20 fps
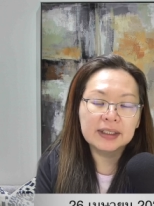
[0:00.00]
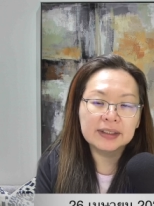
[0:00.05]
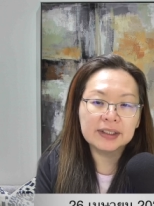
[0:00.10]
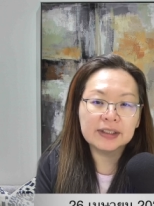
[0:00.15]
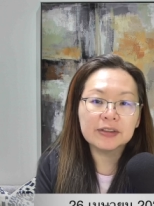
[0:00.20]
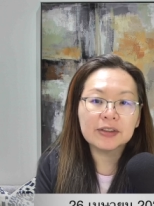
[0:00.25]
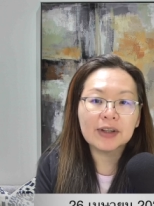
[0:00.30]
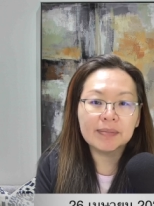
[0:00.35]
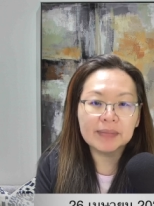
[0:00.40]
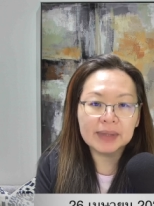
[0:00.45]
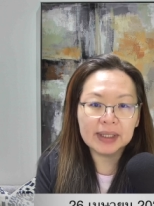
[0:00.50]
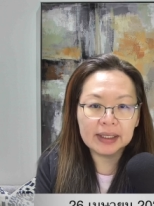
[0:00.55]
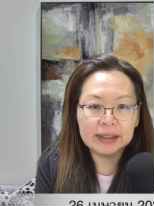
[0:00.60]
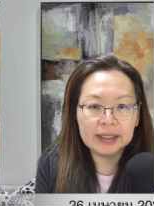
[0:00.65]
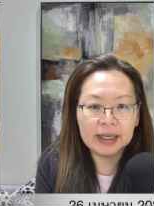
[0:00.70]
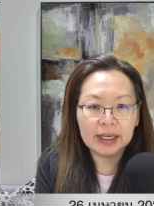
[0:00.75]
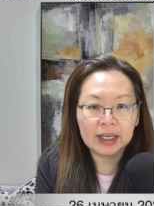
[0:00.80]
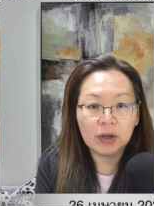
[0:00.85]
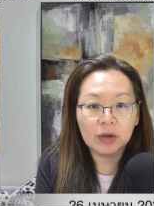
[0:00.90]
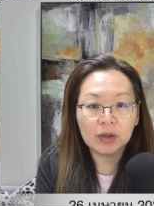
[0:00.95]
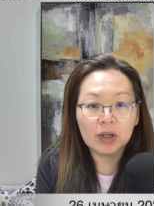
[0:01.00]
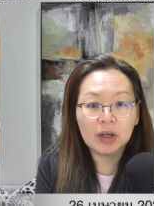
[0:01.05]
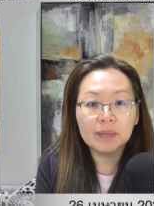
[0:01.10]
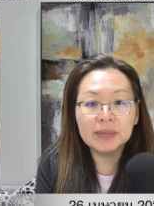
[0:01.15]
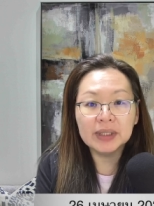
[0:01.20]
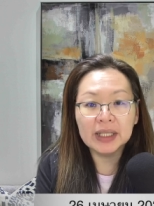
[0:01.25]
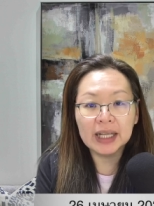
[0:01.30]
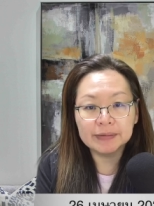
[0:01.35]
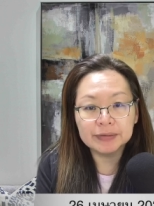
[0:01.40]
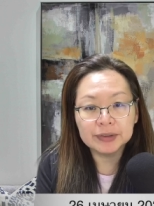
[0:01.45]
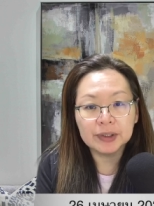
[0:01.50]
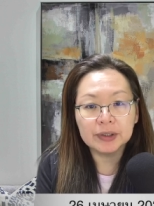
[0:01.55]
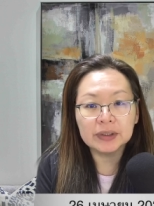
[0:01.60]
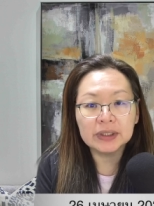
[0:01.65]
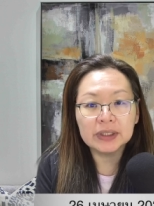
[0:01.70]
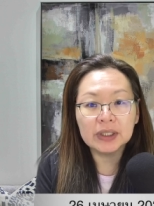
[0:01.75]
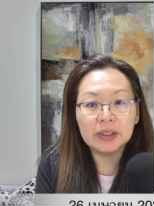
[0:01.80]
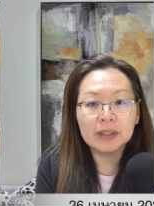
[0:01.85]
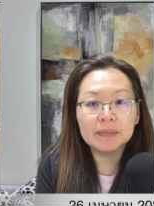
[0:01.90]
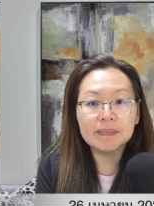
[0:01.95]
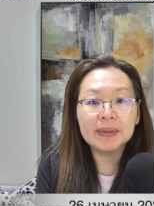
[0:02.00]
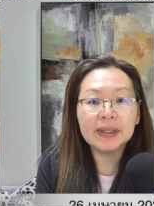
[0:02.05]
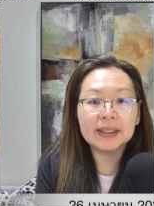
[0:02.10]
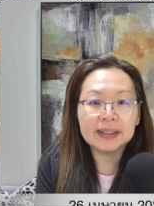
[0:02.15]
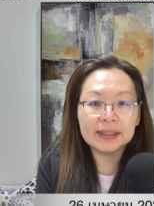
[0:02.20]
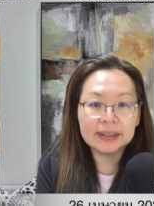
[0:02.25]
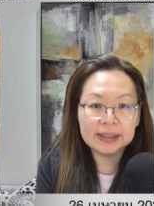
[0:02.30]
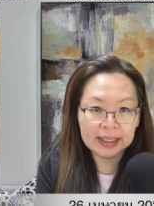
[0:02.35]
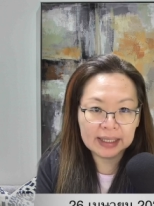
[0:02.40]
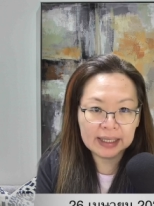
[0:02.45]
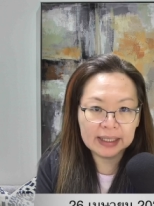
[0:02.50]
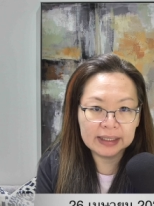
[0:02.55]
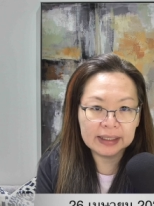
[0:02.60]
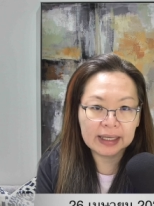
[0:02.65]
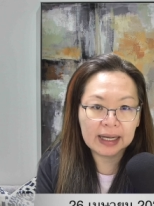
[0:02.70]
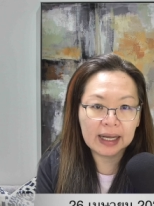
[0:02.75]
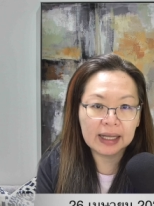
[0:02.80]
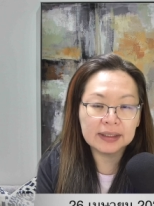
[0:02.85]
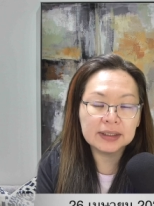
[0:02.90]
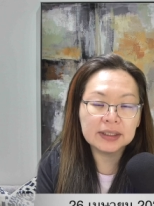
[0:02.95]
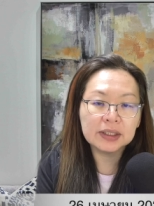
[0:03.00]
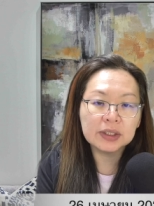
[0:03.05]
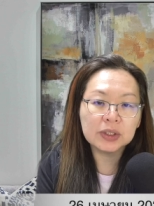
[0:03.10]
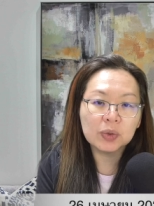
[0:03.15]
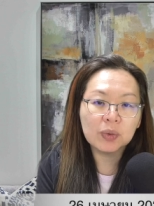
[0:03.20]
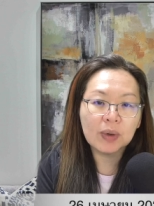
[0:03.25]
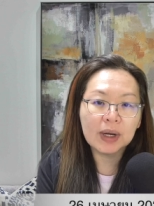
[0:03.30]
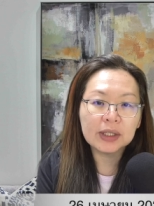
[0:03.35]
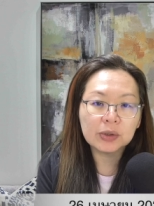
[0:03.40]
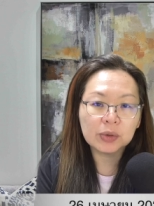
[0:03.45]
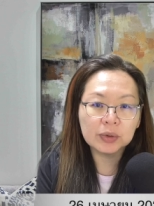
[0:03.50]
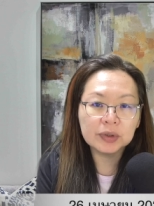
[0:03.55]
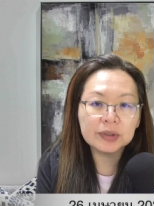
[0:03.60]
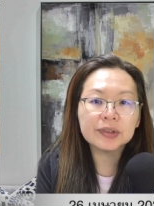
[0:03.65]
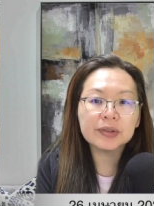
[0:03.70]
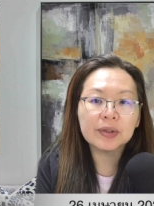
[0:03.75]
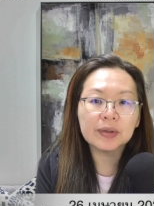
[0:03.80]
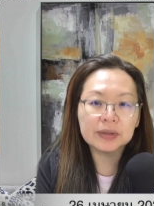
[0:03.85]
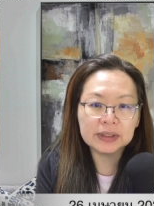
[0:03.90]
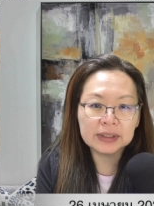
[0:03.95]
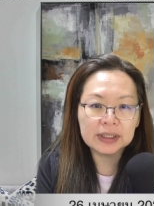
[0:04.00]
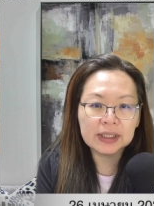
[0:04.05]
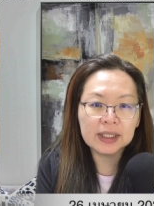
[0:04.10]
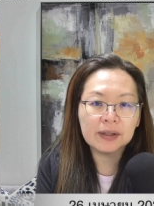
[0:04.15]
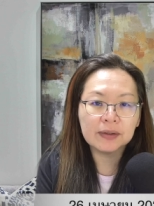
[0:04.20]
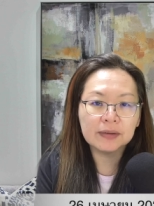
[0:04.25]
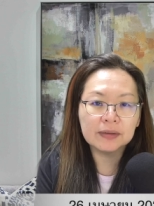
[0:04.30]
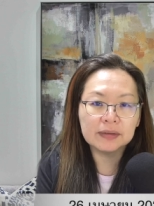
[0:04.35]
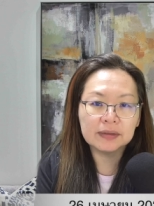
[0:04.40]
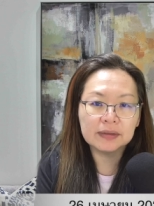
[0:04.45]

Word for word: ซึ่งทำเองเนี่ยเขาก็มีแอปโซเชียลที่เปิดขึ้นเองนะคะ ที่ชื่อว่า Truth Social